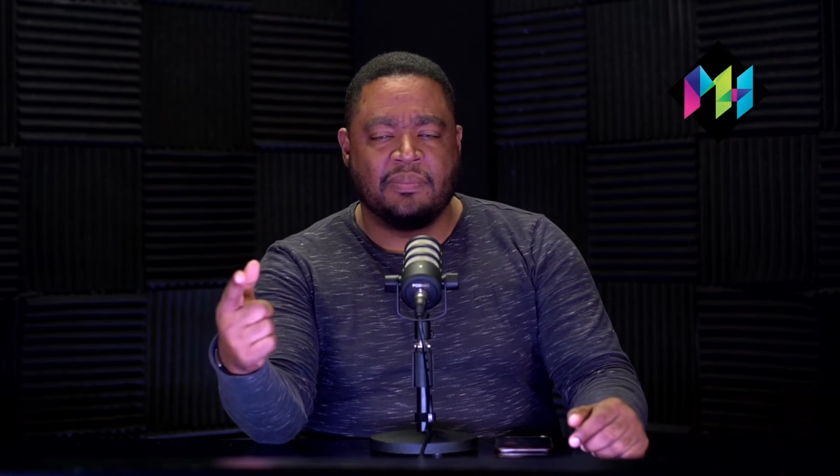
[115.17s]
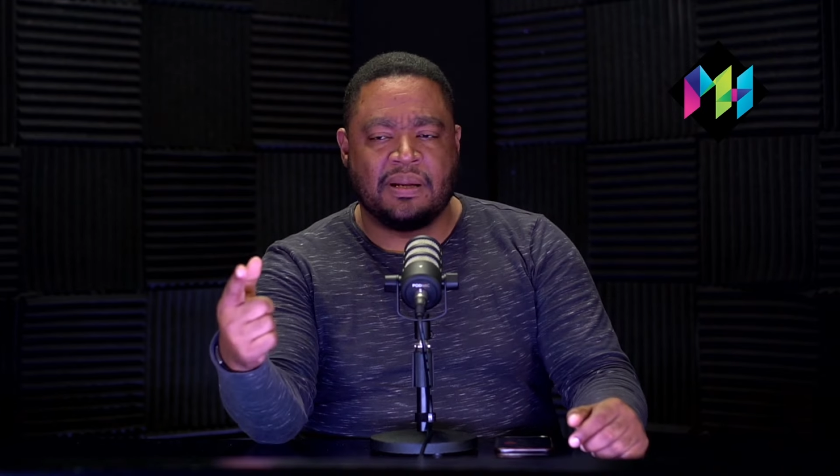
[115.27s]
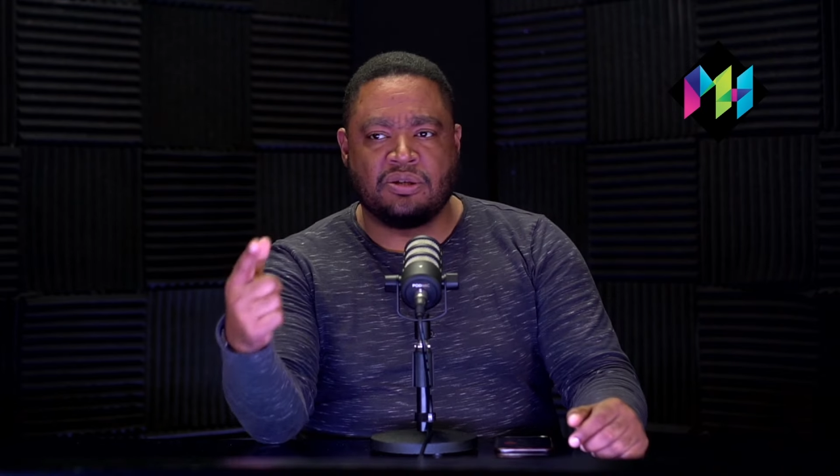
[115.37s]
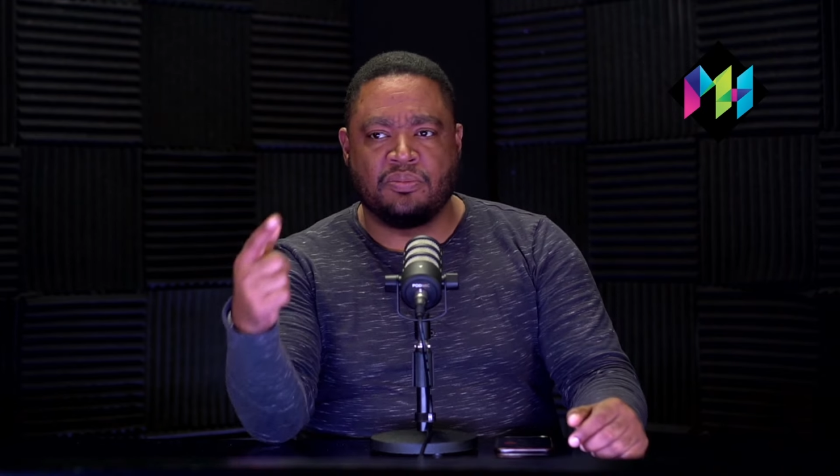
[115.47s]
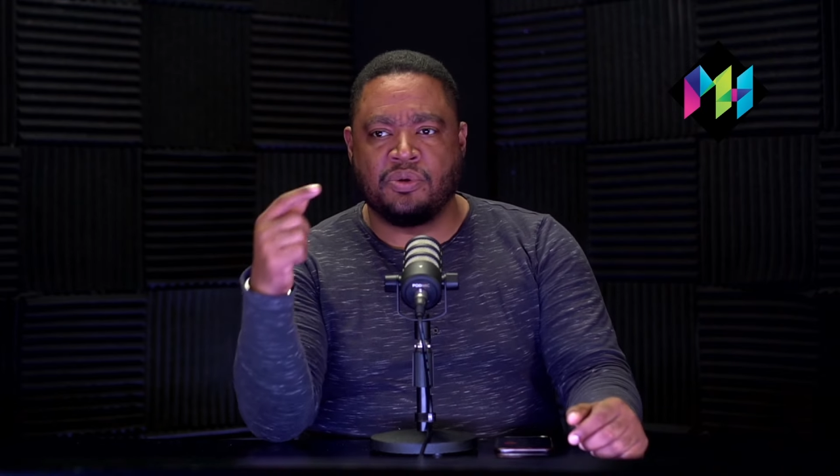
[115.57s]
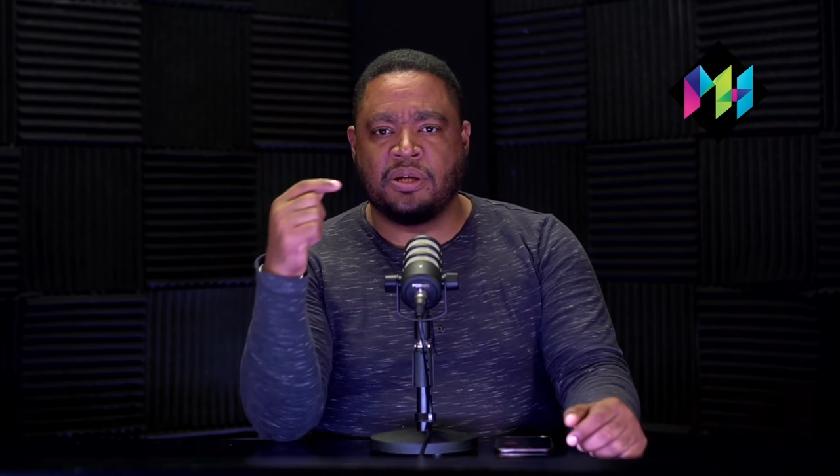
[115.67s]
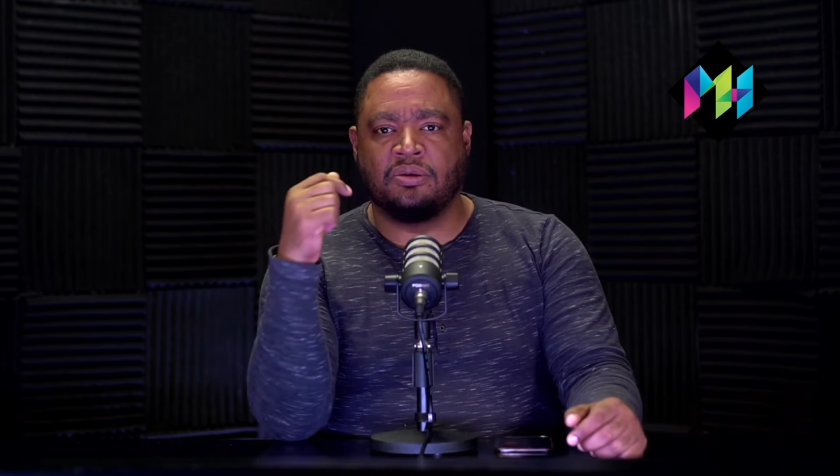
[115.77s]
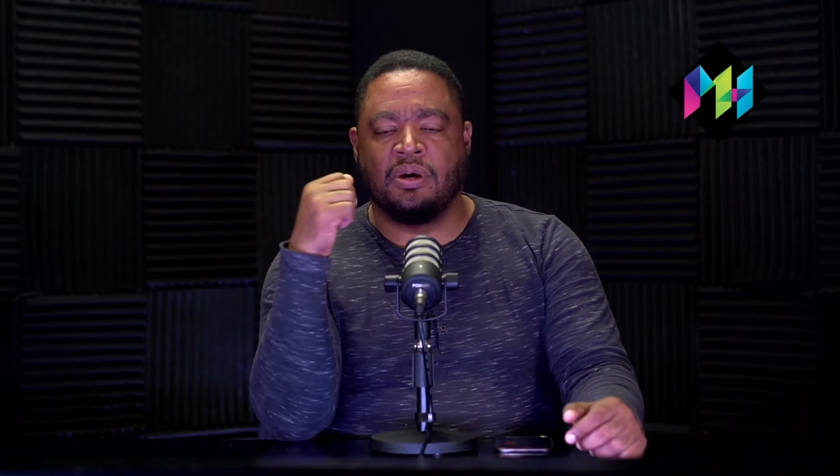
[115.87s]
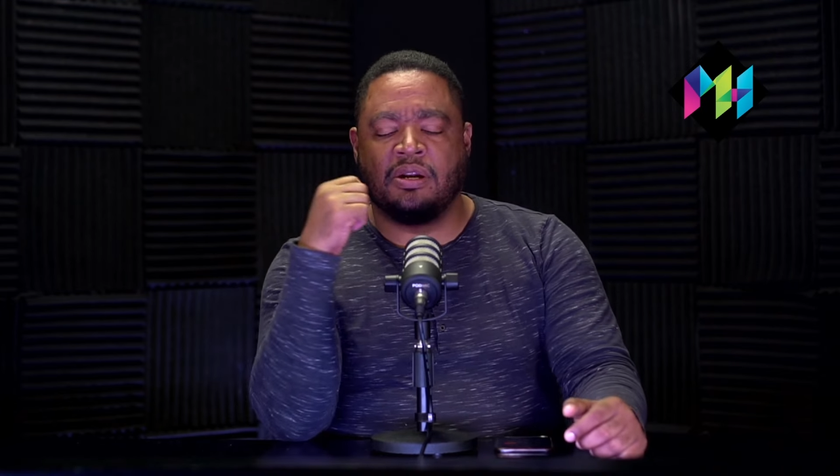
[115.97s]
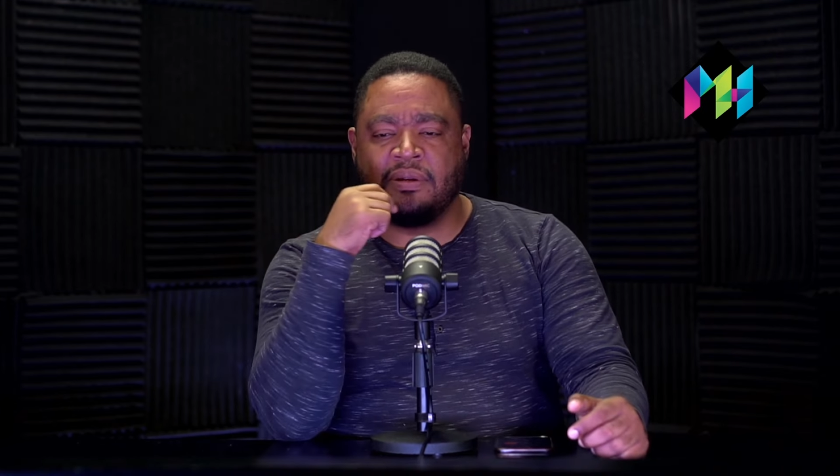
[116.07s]
para su
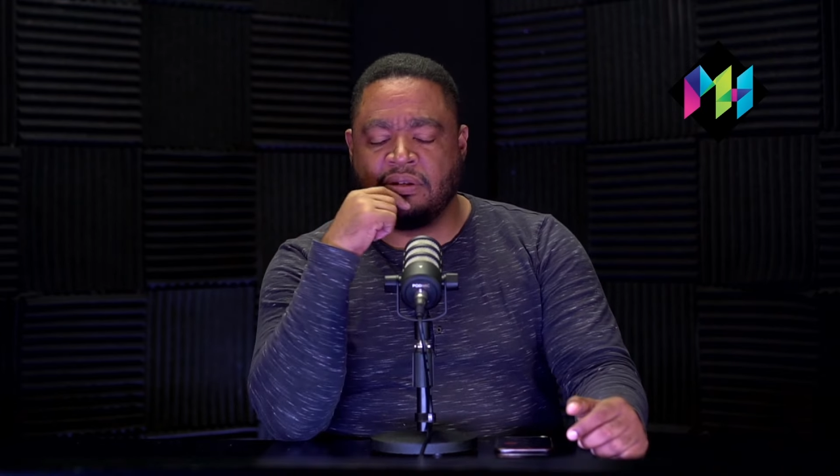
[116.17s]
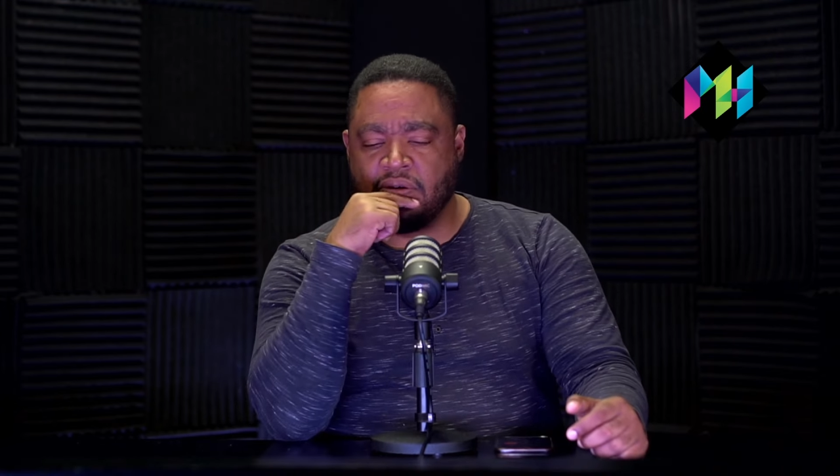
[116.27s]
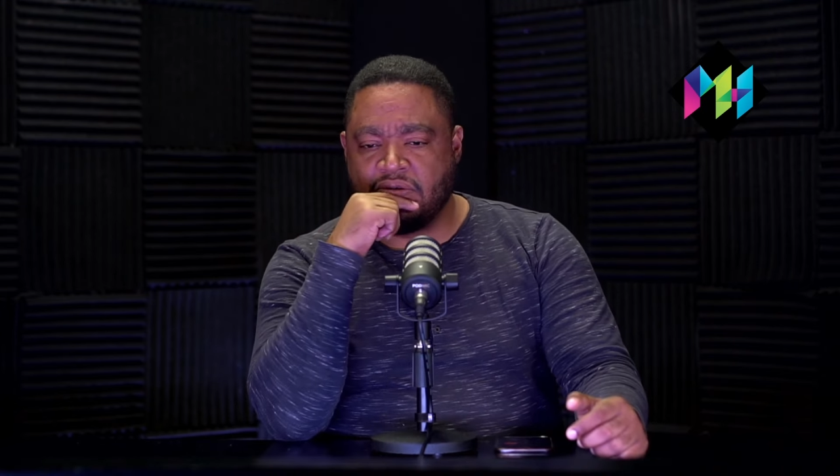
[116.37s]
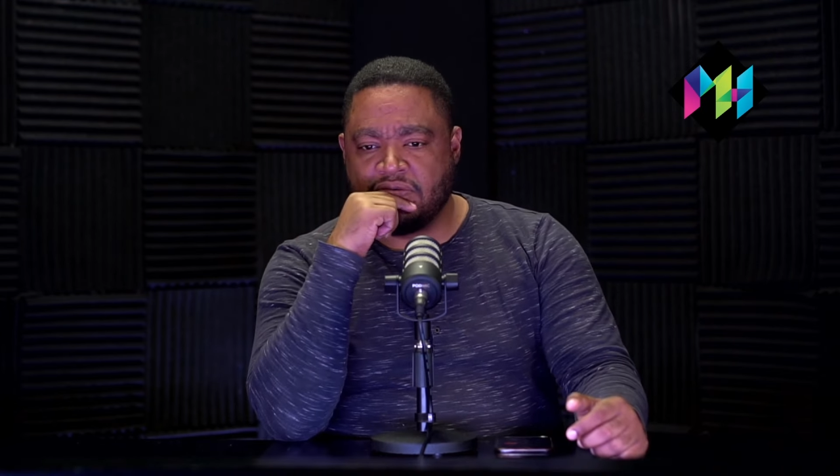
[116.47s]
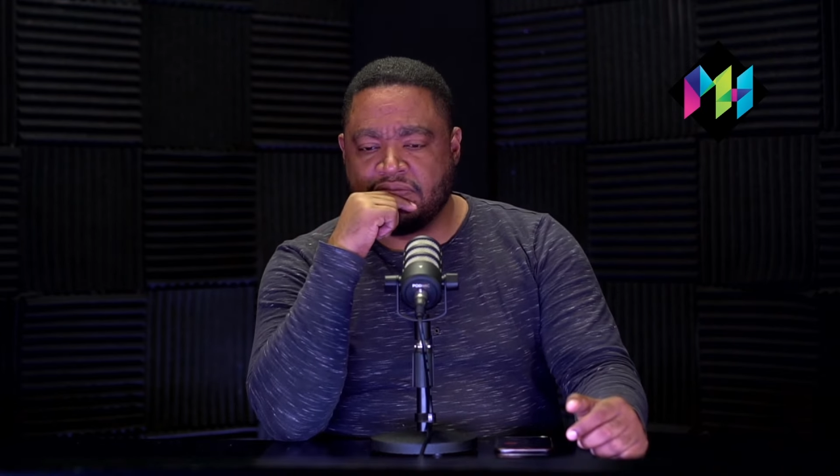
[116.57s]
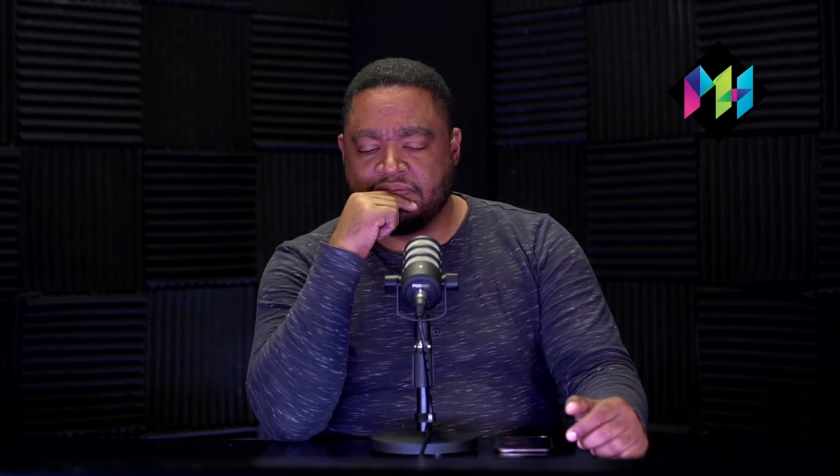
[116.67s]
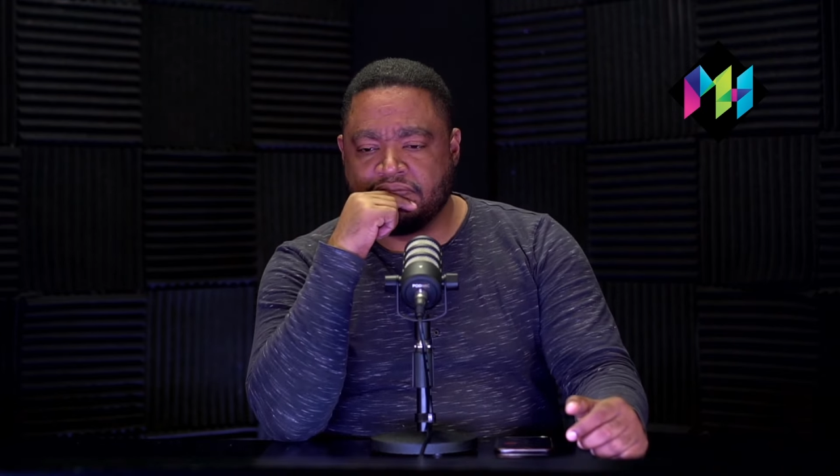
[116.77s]
proyecto en el 28.